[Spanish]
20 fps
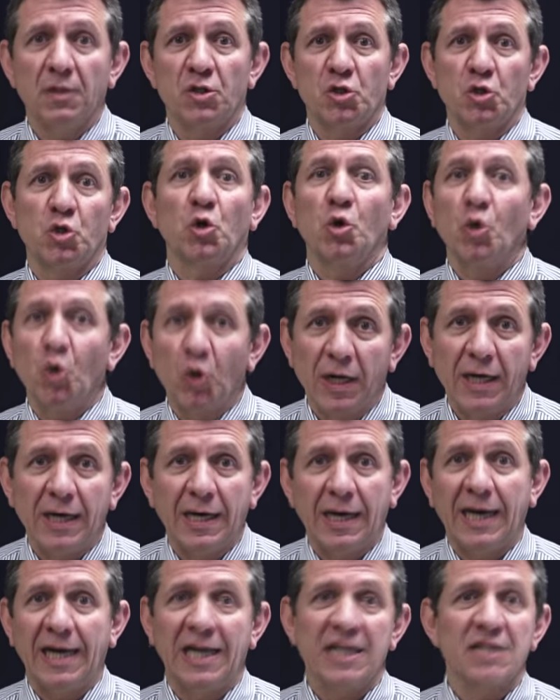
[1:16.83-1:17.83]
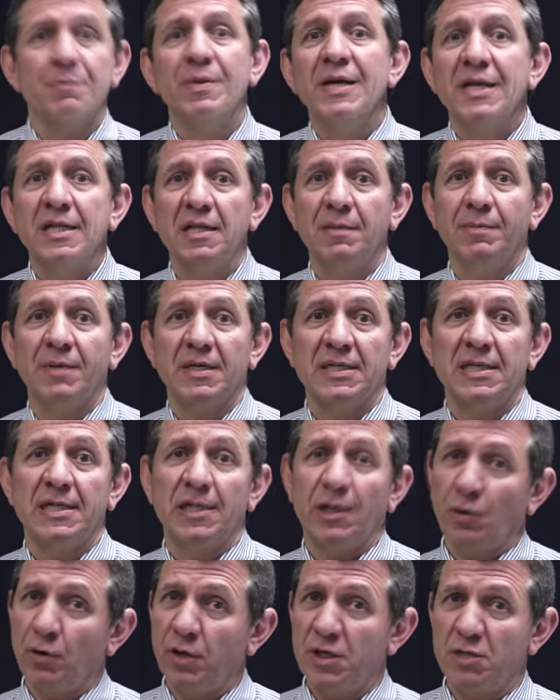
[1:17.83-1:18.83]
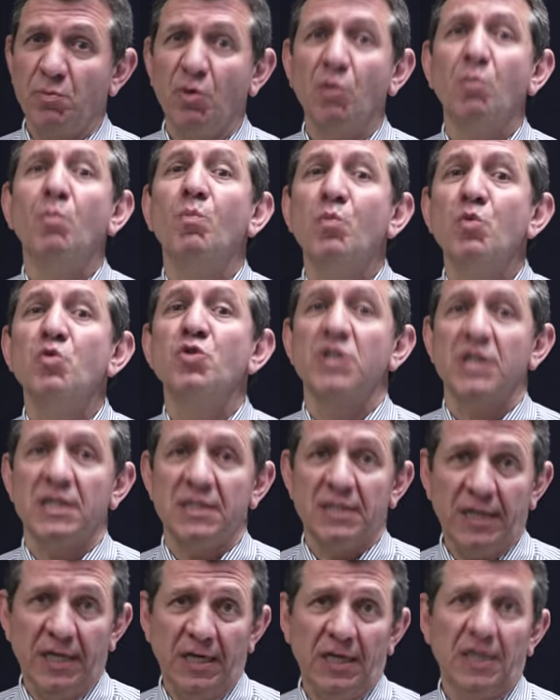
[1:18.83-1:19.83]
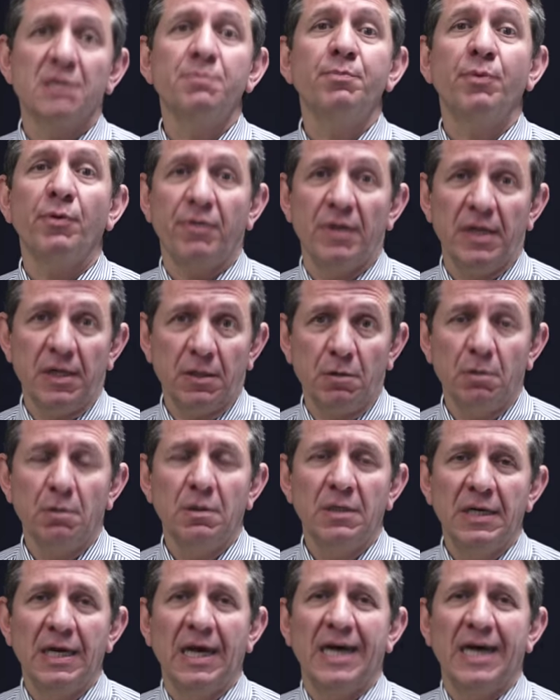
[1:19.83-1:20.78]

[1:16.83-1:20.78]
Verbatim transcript: sonora a las víctimas del terrorismo, muchas de ellas, por cierto,